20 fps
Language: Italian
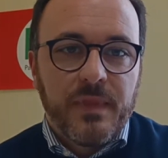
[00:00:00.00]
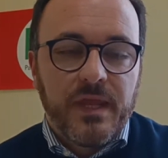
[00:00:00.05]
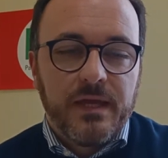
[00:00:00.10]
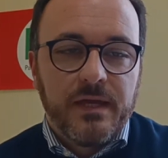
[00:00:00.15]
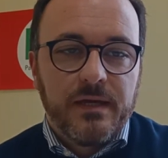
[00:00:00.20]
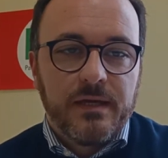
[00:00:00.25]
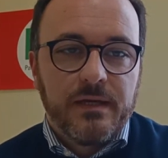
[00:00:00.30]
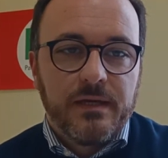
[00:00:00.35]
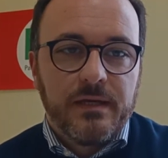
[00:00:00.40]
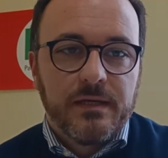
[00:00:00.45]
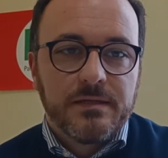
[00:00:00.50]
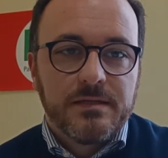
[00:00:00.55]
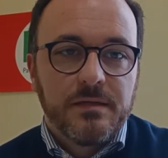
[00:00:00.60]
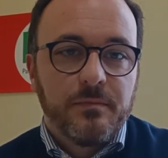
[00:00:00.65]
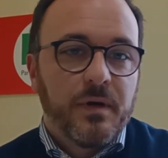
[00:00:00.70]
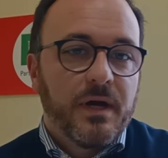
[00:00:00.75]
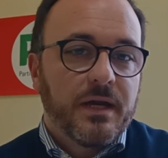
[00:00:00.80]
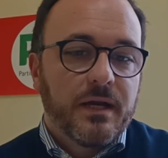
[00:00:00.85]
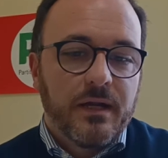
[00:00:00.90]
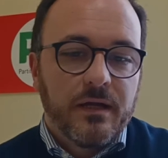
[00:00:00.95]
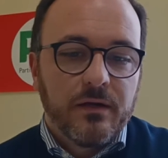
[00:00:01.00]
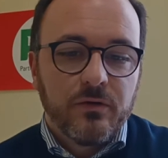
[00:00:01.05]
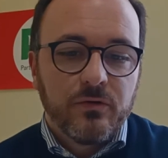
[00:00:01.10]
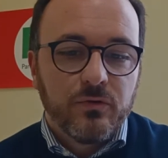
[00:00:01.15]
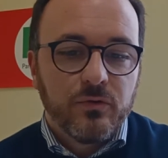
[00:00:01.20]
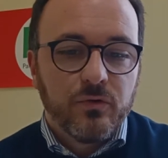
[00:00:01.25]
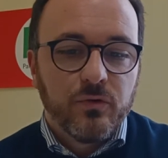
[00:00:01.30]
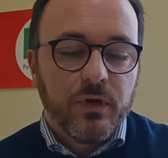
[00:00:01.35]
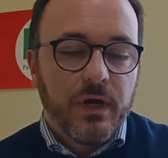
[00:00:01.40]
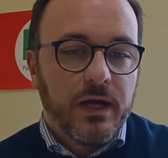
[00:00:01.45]
eh, si parla
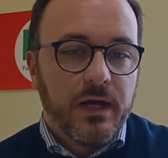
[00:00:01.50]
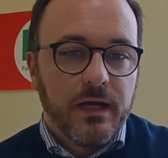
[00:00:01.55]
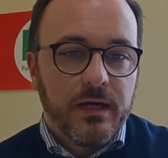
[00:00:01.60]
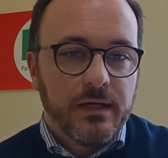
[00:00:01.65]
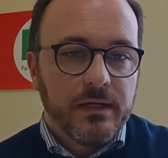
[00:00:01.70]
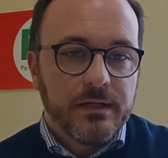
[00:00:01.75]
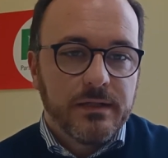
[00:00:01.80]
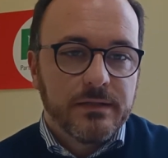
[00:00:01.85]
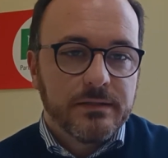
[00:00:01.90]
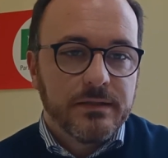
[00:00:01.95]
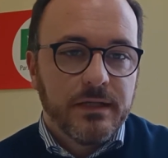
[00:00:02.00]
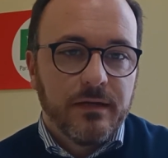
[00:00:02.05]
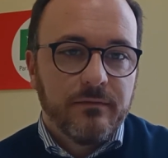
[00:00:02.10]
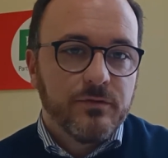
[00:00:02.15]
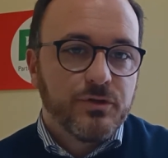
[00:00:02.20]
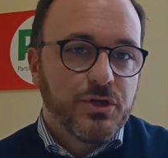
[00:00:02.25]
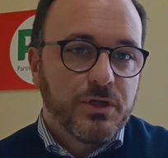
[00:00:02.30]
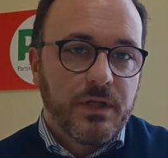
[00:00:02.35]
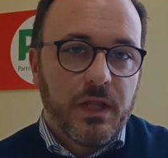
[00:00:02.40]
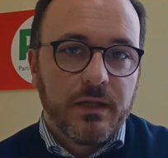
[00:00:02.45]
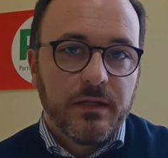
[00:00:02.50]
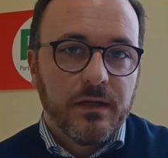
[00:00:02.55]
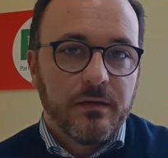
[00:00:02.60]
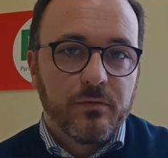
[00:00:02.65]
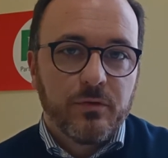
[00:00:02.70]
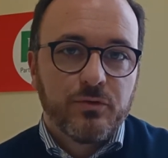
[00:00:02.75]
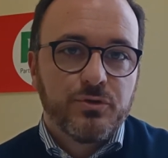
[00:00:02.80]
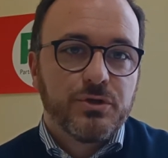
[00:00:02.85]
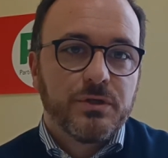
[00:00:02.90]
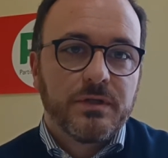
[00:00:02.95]
ancora della vicenda della
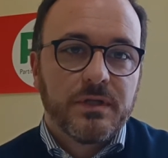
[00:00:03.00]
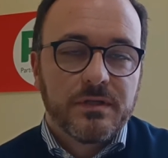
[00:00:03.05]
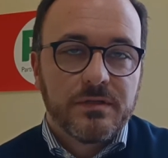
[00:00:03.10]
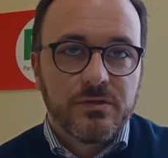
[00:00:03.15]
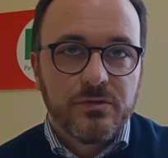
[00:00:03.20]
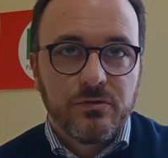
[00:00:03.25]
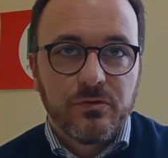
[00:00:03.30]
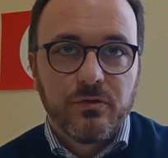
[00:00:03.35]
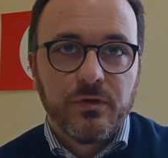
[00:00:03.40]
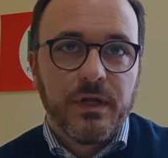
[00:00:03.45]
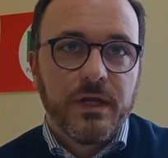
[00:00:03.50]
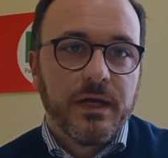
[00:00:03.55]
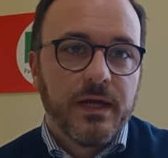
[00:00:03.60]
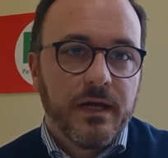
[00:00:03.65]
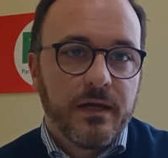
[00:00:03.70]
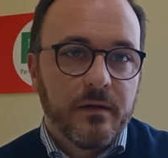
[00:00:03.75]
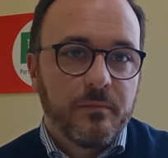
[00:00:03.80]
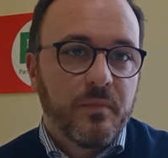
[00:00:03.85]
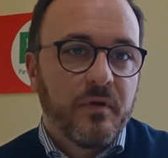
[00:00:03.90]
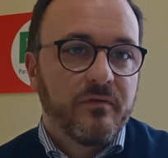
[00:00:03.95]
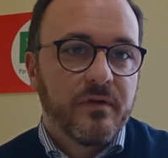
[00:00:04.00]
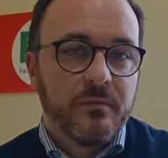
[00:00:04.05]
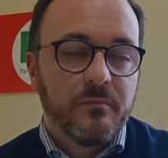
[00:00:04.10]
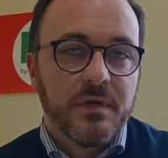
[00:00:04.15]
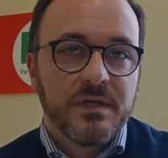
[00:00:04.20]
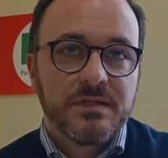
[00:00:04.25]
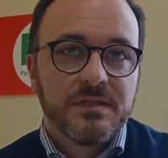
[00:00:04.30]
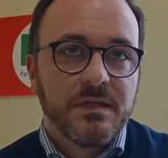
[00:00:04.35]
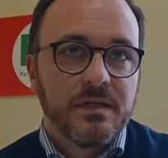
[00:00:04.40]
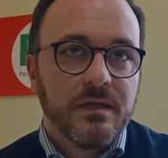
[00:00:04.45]
progettazione che ARAP
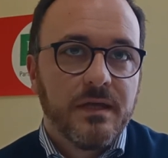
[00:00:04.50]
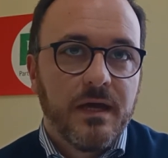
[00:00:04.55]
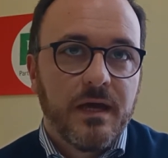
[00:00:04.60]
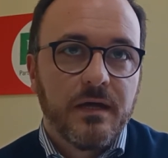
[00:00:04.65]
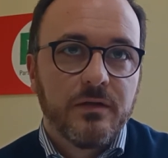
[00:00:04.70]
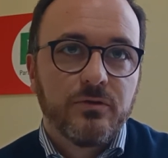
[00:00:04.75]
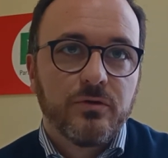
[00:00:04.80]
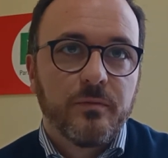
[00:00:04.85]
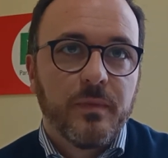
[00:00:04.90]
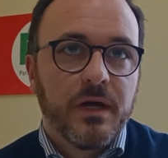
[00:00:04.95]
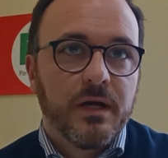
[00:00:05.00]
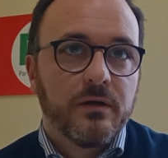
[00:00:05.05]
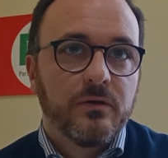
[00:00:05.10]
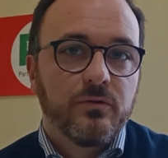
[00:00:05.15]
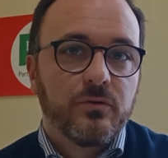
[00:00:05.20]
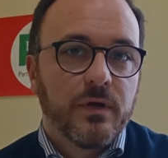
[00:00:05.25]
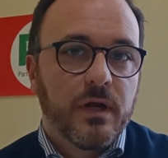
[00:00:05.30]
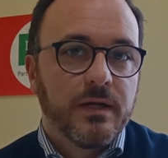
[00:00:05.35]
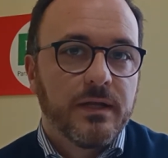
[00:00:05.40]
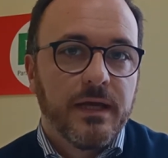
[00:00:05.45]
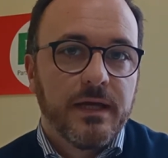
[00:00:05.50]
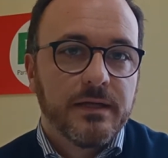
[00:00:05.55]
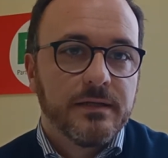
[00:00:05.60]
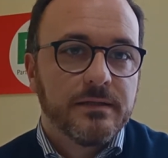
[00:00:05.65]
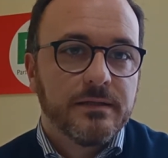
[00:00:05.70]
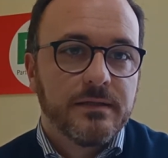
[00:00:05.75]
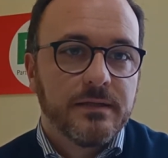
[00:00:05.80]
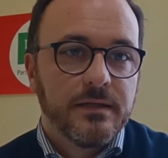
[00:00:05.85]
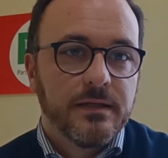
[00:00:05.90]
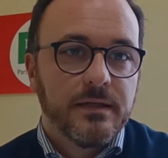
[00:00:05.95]
avrebbe assegnato, ma ancora
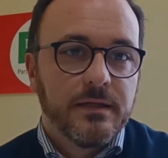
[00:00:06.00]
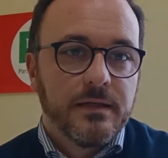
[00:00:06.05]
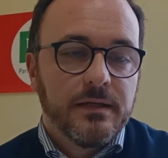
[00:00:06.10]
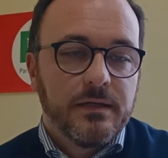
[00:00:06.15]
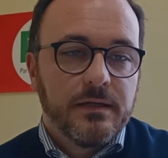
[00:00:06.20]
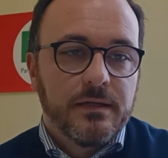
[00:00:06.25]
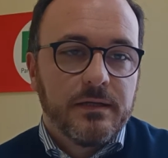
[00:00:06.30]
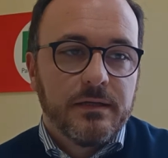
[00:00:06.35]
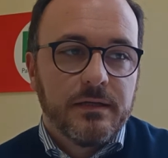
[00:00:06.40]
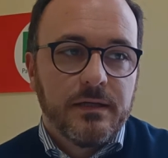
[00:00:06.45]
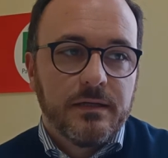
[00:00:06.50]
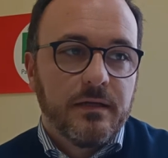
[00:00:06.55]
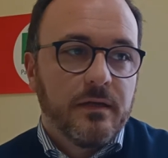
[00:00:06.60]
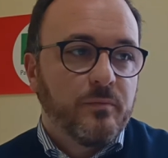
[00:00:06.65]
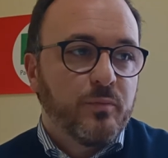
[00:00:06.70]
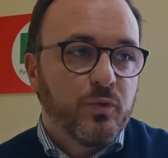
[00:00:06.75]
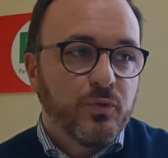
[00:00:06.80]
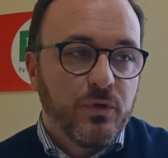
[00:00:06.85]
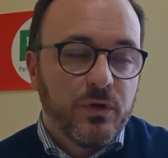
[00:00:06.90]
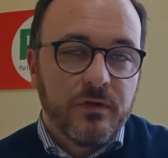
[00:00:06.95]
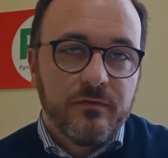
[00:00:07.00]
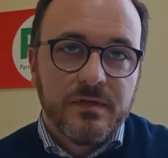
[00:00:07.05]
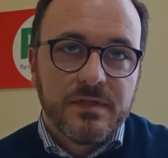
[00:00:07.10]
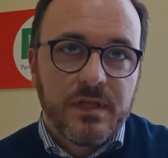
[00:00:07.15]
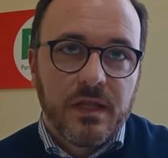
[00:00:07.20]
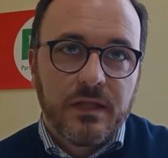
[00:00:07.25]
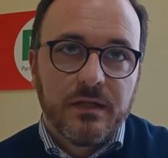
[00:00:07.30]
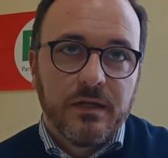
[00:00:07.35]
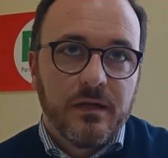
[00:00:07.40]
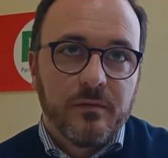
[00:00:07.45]
niente né dal punto di
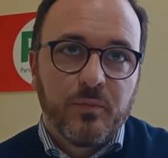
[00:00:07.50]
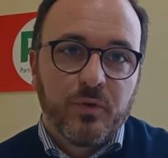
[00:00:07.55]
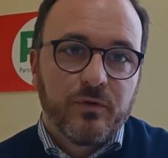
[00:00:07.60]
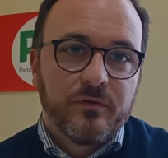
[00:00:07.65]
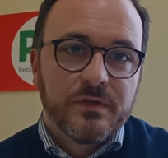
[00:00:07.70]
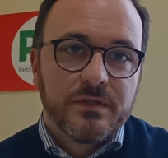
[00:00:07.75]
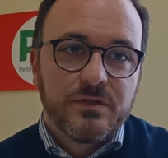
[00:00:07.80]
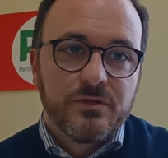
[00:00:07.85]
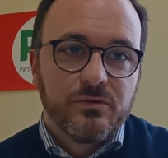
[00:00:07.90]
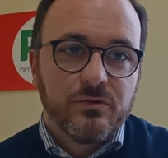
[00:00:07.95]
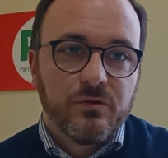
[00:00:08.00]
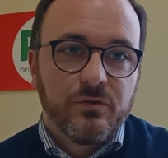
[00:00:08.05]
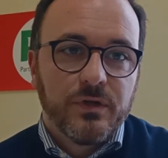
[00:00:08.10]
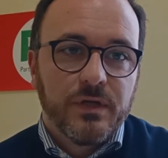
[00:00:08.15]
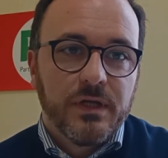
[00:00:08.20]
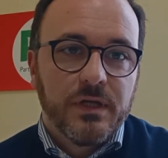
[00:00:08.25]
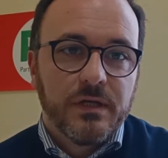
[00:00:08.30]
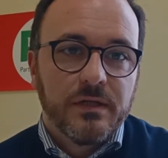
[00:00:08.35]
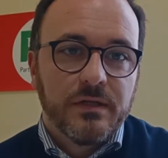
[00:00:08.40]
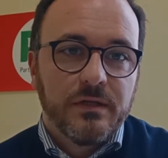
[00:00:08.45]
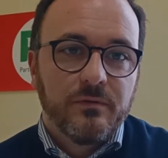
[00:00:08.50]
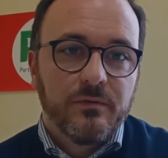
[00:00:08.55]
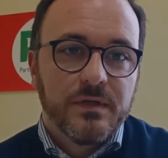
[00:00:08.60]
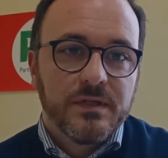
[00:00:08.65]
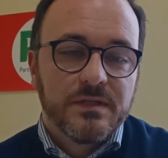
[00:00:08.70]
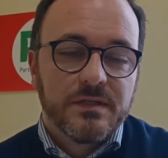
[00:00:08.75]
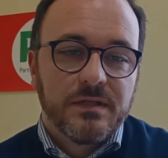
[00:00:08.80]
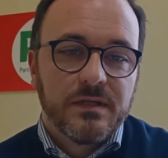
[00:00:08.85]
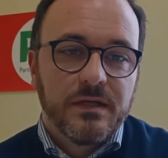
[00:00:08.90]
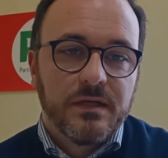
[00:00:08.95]
vista delle approvazioni di
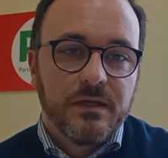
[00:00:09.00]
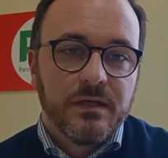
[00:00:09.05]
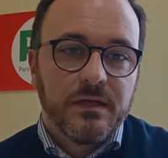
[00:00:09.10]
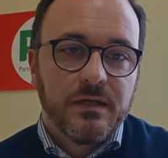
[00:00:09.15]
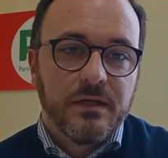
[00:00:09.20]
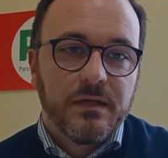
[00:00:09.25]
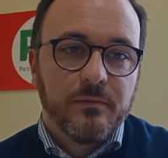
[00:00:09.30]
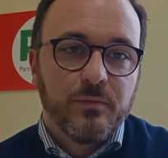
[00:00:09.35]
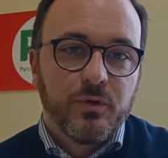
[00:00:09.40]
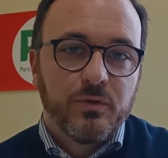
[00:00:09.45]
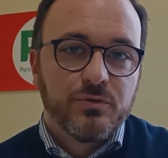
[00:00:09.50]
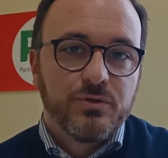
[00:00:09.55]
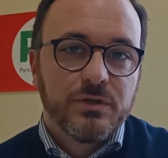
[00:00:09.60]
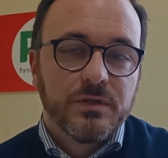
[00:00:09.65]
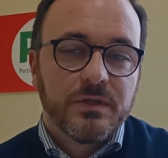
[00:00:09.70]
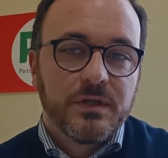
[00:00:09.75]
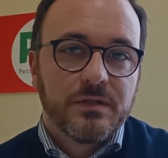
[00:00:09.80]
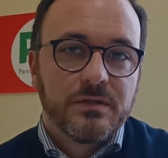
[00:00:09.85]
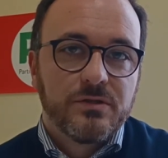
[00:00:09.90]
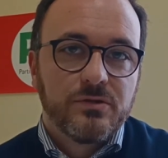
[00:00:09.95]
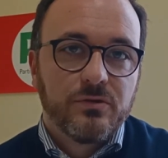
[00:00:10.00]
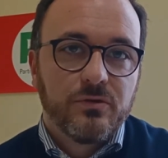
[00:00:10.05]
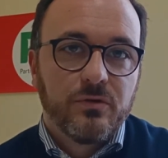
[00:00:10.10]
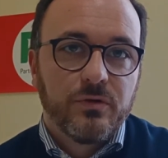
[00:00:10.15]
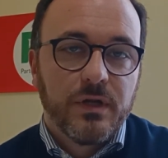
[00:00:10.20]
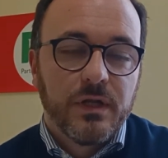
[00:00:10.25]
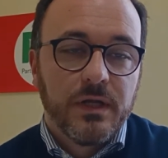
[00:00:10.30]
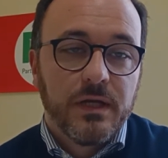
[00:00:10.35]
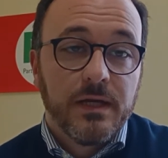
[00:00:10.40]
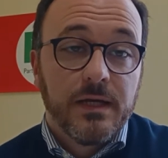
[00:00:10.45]
queste
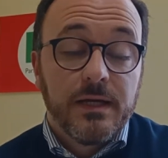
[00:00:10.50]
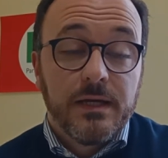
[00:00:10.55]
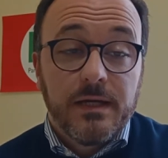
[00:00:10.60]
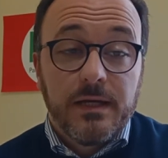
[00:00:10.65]
progettazioni,